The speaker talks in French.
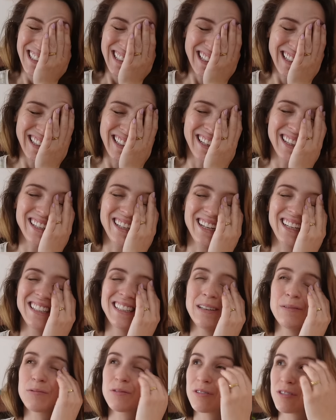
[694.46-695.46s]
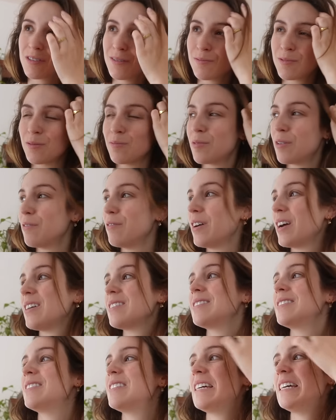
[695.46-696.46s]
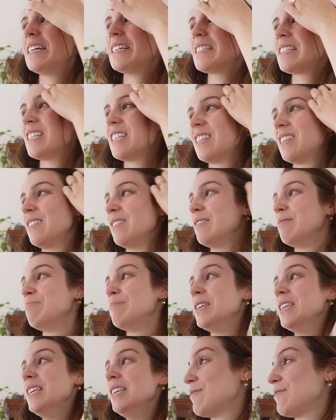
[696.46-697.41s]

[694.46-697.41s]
Aïe aïe aïe, d'habitude j'aime ça me lever à 7, 7h30.